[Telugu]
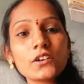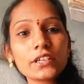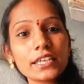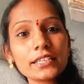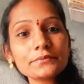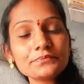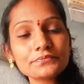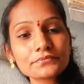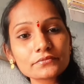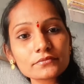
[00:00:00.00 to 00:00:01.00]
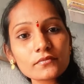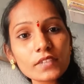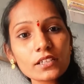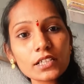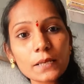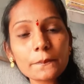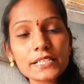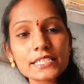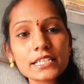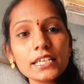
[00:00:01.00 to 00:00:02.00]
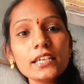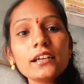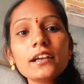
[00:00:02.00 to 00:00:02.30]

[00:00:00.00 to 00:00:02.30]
ఓకేనా కంపల్సరీ